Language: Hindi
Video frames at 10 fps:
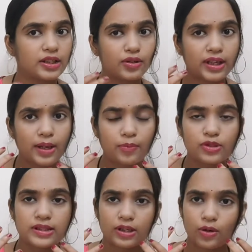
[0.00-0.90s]
क्योंकि
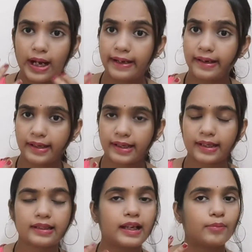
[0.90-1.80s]
आपको स्किन को हाइड्रेटेड
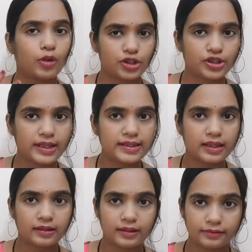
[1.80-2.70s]
रखता है मॉइस्चराइज
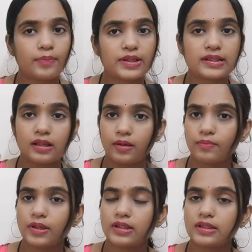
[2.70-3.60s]
रखता है आपके
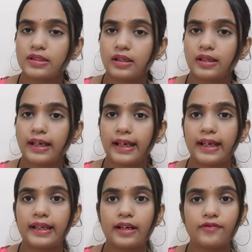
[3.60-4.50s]
सनबर्न्स
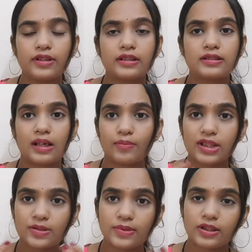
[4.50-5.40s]
है या फिर
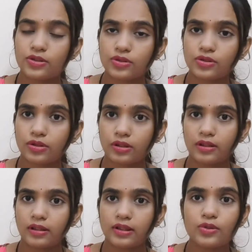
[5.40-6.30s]
समर्स में यूज़
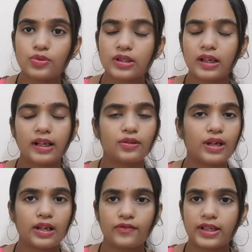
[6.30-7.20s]
अगर यूज़ करना है
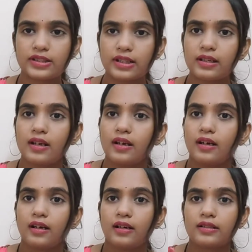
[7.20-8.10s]
तो एलोवेरा जेल
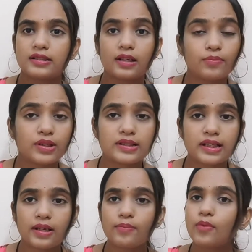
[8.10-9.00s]
सनबर्न्स
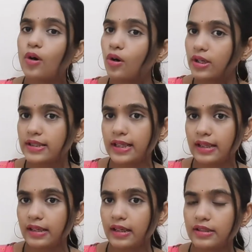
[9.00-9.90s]
के लिए बहुत
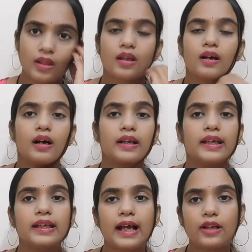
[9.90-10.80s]
ज़्यादा अच्छा है
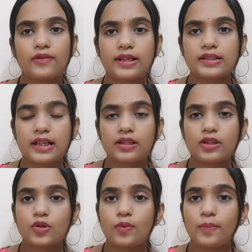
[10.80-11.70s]
अगेन एलोवेरा जेल
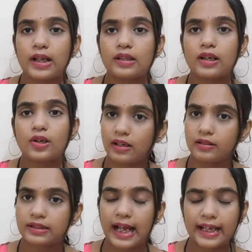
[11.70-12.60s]
की जो मैं बात कर रही
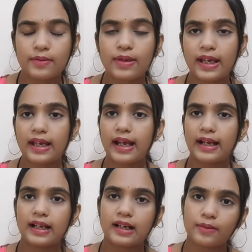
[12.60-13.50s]
हूँ टाइम है
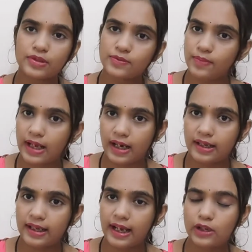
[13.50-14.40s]
एंड अगर आपके पास
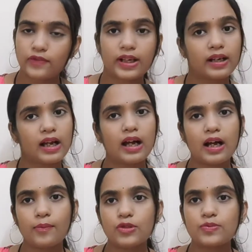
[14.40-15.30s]
प्लांट है एलोवेरा का
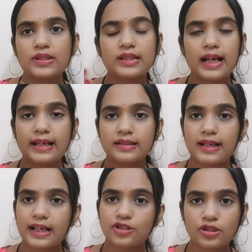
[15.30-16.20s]
आप उसमें से एज ए
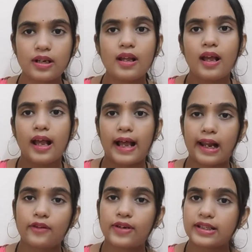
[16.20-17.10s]
नेचुरल
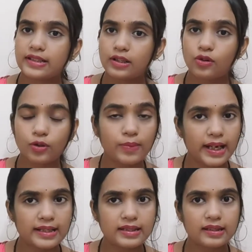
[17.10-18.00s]
एलोवेरा जेल खुद
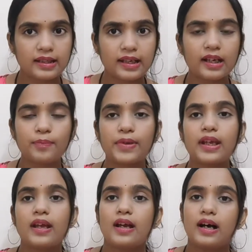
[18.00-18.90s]
बना सकते हैं घर
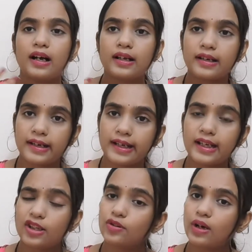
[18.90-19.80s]
पर अगर
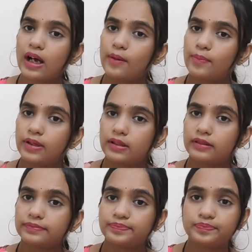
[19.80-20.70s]
नहीं तो आप
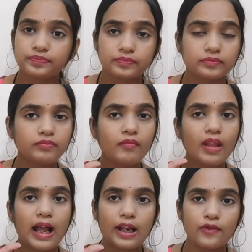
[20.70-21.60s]

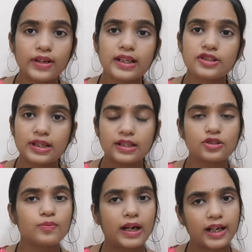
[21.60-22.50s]
एलोवेरा जेल
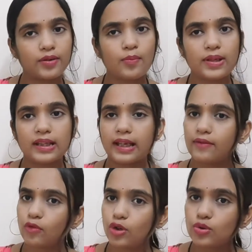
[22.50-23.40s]
जो मार्केट में मिलते
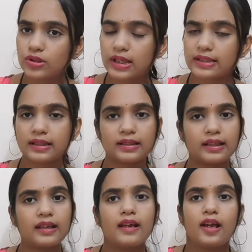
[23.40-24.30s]
हैं वो यूज़ कर
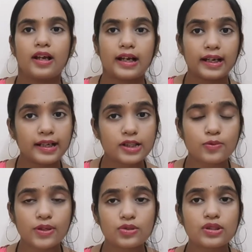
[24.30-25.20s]
सकते हैं करंटली
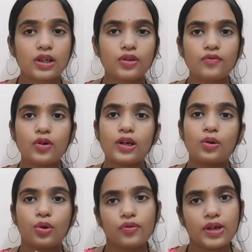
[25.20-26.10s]
जो मैं यूज़ कर रही हूँ वो है
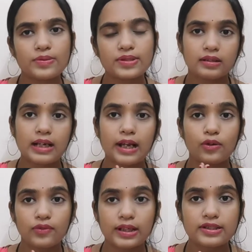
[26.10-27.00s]
गुड वाइव्स का
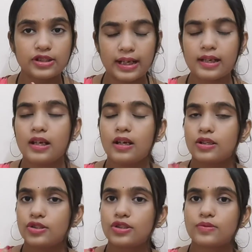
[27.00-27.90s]
एलोवेरा जेल
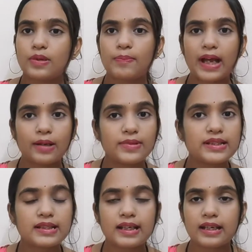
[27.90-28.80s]
जिसमें
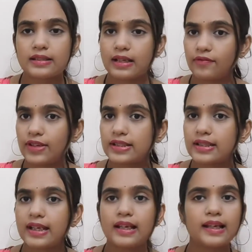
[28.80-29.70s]
पैराबिन्स नहीं है
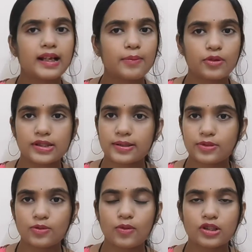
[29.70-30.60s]
सल्फेट्स नहीं है लिंक आपको
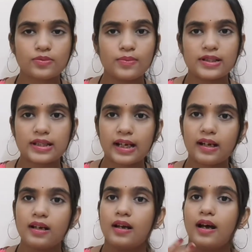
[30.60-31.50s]
डिस्क्रिप्शन बॉक्स में मिल
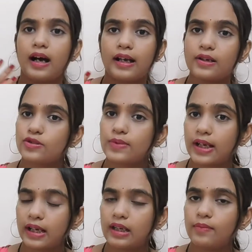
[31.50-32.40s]
जाएगा अगर इसमें
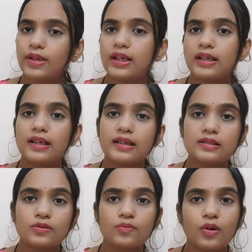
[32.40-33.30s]
कलर भी नहीं
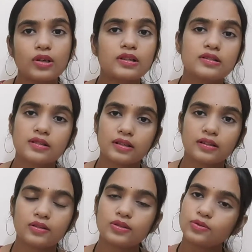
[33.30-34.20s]
है सो बहुत uh,
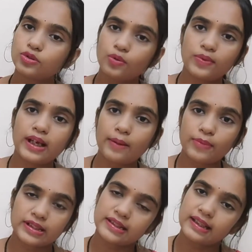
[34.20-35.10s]
उसको भी
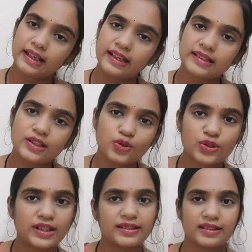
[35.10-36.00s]
आप अच्छी तरीके से
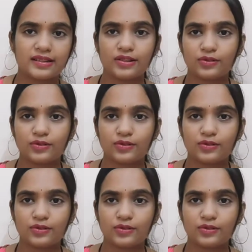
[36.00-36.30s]
यूज़ कर सकते